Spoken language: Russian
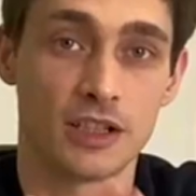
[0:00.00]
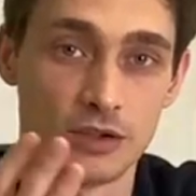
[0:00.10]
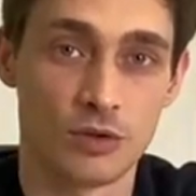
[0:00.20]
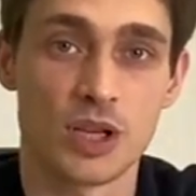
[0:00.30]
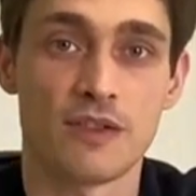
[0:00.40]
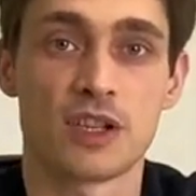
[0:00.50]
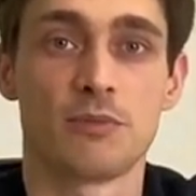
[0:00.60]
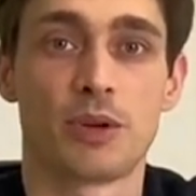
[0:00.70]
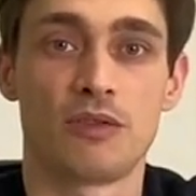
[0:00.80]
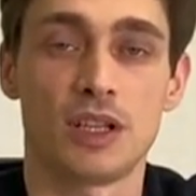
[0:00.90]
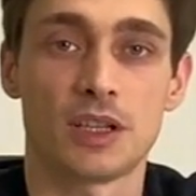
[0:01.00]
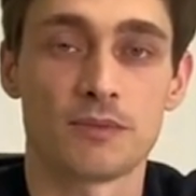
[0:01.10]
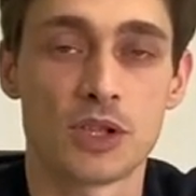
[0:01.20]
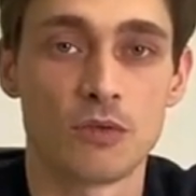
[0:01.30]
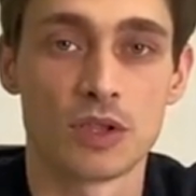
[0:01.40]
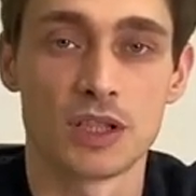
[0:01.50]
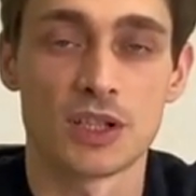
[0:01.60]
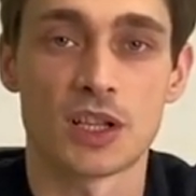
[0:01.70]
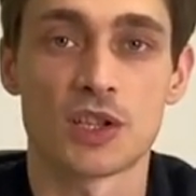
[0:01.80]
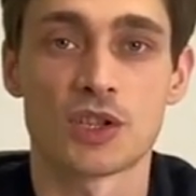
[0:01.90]
Друзья, всем привет! Сегодня
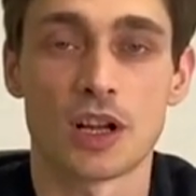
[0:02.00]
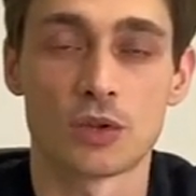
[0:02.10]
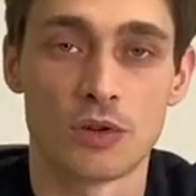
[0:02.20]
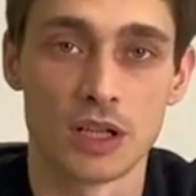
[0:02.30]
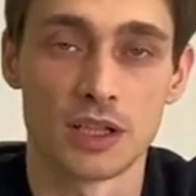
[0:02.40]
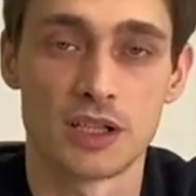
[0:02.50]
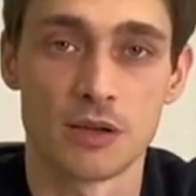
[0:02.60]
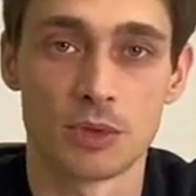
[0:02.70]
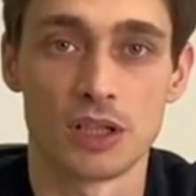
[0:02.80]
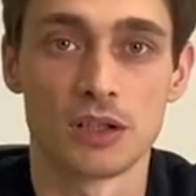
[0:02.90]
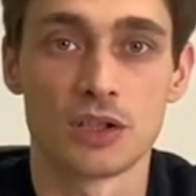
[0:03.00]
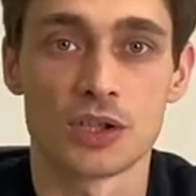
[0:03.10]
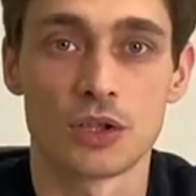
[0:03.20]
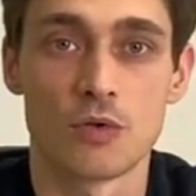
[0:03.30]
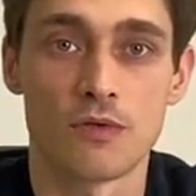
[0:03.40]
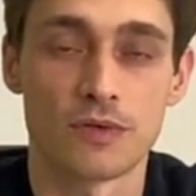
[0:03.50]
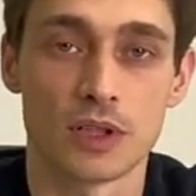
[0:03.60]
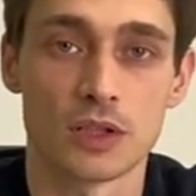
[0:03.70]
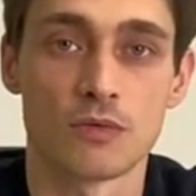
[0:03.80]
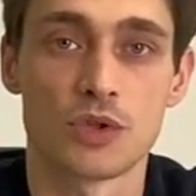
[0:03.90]
достаточно актуальная тема для должников.
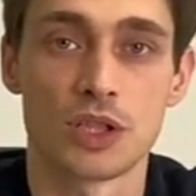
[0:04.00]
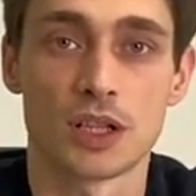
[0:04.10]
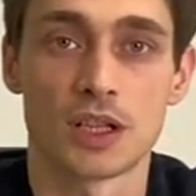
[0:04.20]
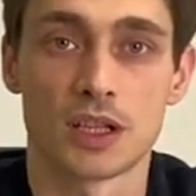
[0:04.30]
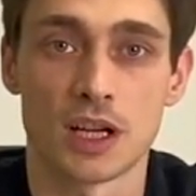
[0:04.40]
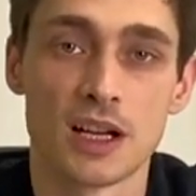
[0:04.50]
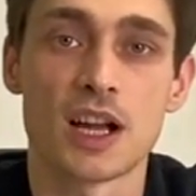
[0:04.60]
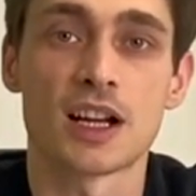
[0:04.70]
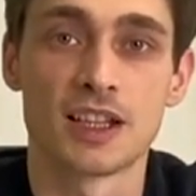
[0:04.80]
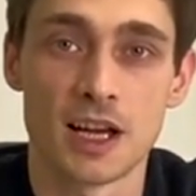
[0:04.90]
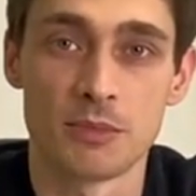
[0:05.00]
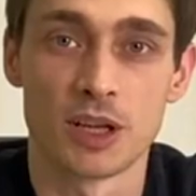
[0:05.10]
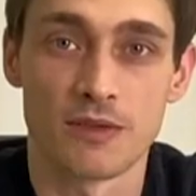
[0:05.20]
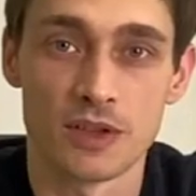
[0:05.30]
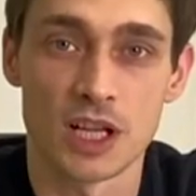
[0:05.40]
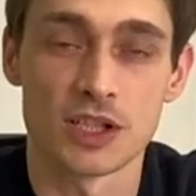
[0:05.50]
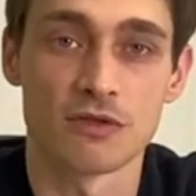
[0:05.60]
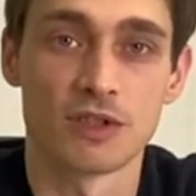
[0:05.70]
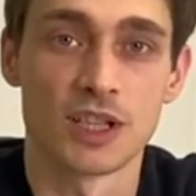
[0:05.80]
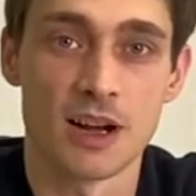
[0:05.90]
Звучит она так. Когда
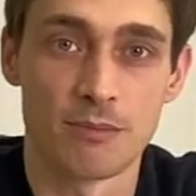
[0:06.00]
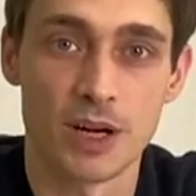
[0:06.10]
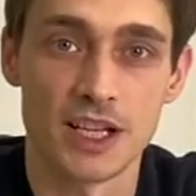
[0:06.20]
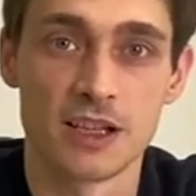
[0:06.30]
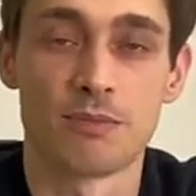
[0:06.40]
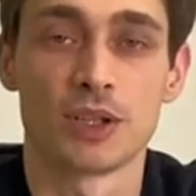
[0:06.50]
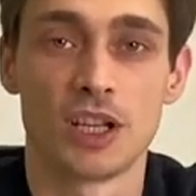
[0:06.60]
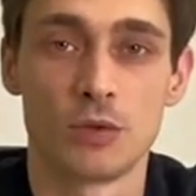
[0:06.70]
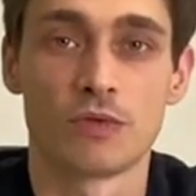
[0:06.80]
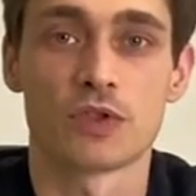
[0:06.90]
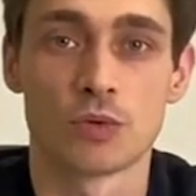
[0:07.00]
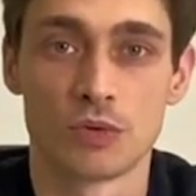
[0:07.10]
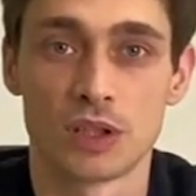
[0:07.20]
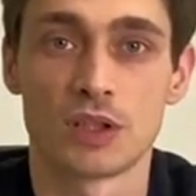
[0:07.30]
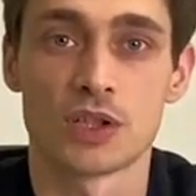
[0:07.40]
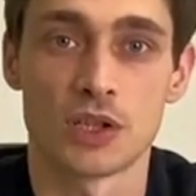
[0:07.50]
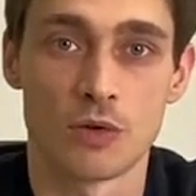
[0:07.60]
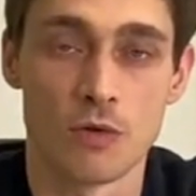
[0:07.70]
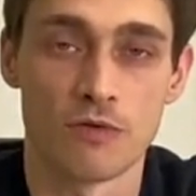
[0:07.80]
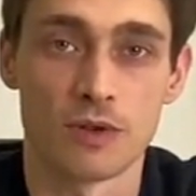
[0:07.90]
микрофинансовые компании подают в суд на
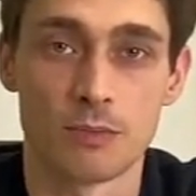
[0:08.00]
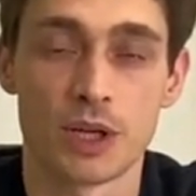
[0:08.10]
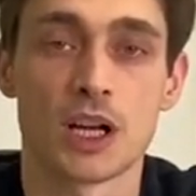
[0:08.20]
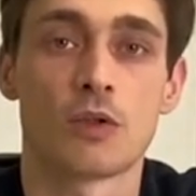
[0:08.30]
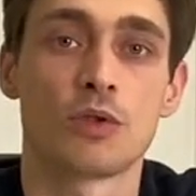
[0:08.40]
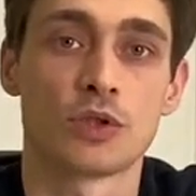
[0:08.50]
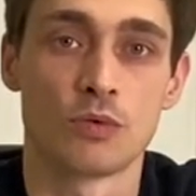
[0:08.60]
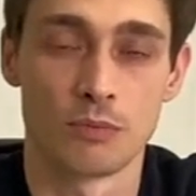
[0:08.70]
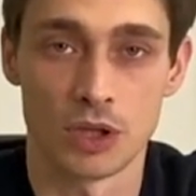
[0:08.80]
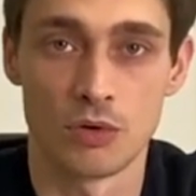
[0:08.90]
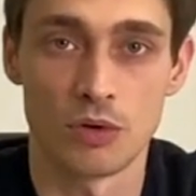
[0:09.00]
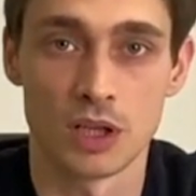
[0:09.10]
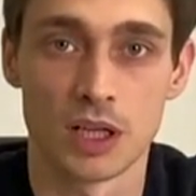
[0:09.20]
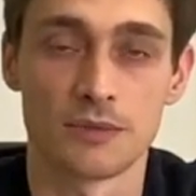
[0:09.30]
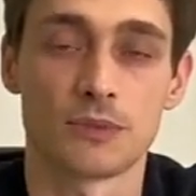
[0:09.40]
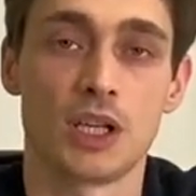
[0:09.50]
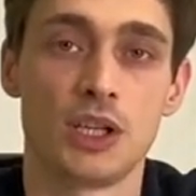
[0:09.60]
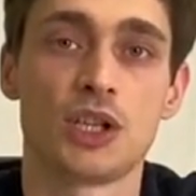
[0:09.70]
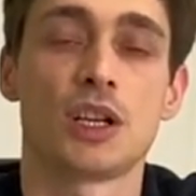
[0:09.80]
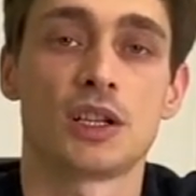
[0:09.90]
должников? При какой сумме долга и
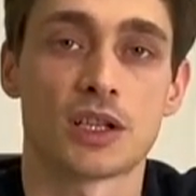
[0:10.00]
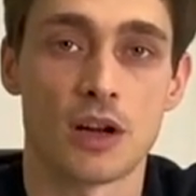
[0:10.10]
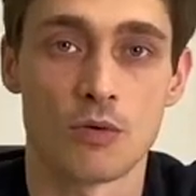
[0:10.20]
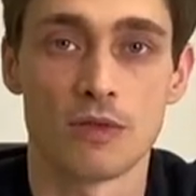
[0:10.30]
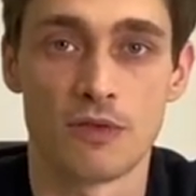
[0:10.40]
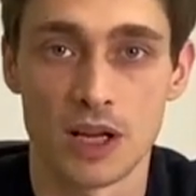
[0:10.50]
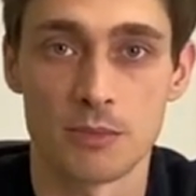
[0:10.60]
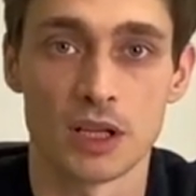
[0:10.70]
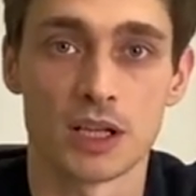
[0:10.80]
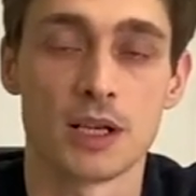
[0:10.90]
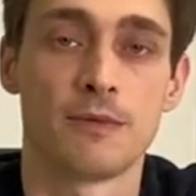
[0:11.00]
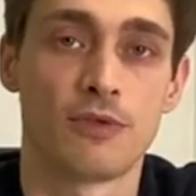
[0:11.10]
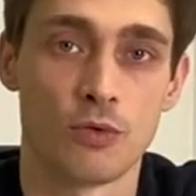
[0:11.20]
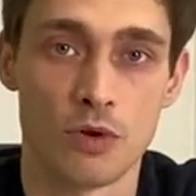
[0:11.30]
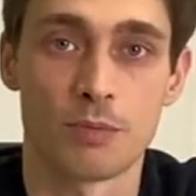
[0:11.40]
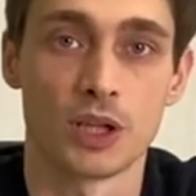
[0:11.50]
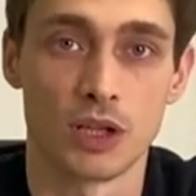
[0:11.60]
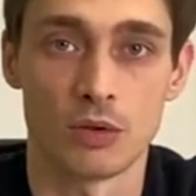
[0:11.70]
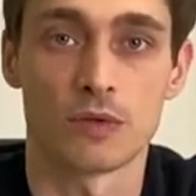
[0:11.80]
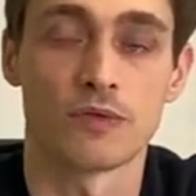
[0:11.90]
через какое время МФО подает в